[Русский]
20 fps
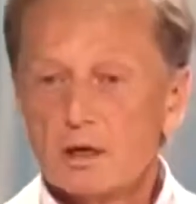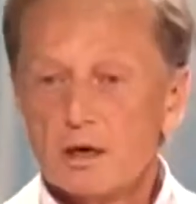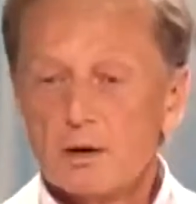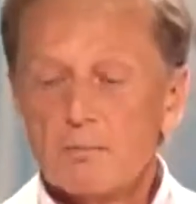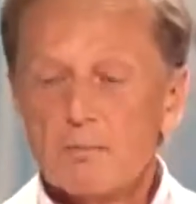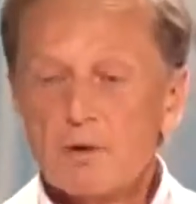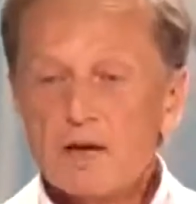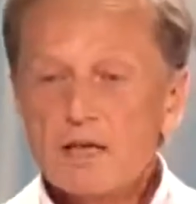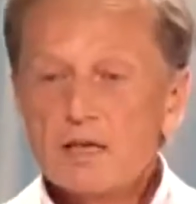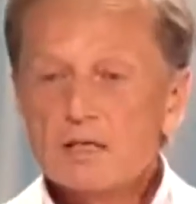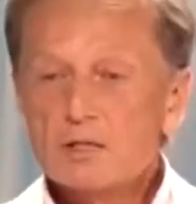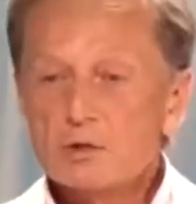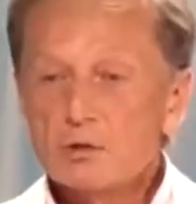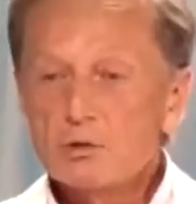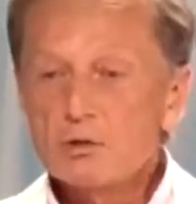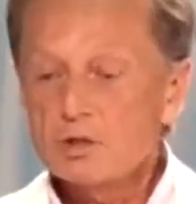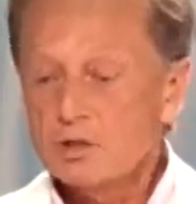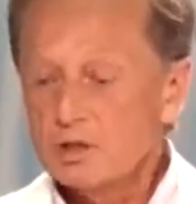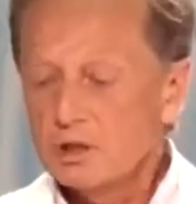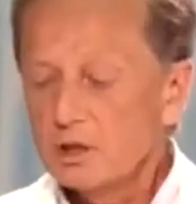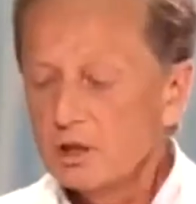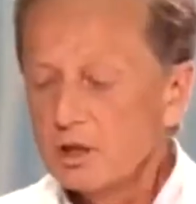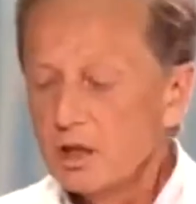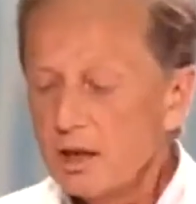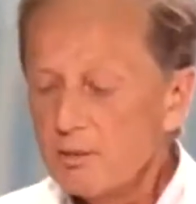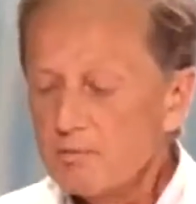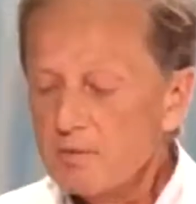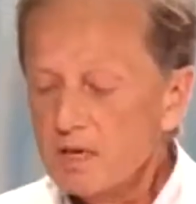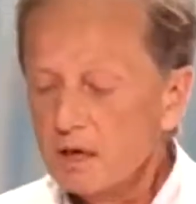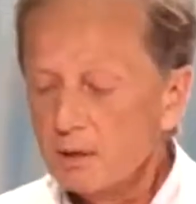Мы не созданы
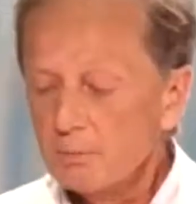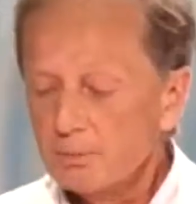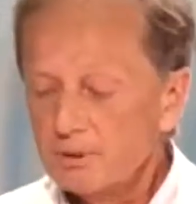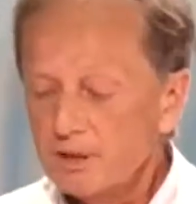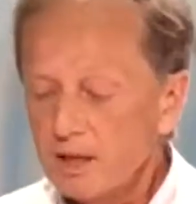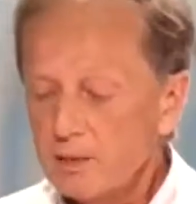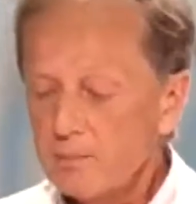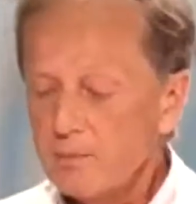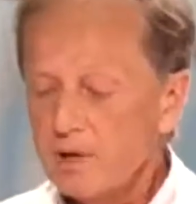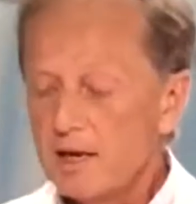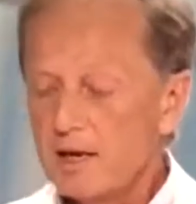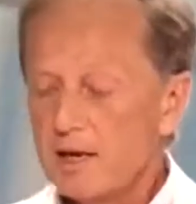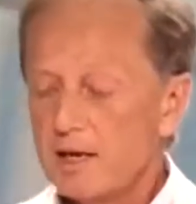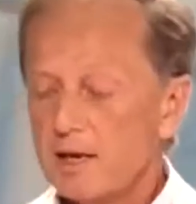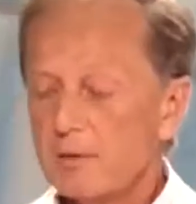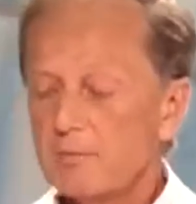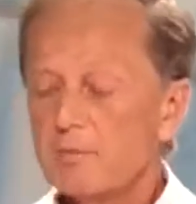для мира потребления.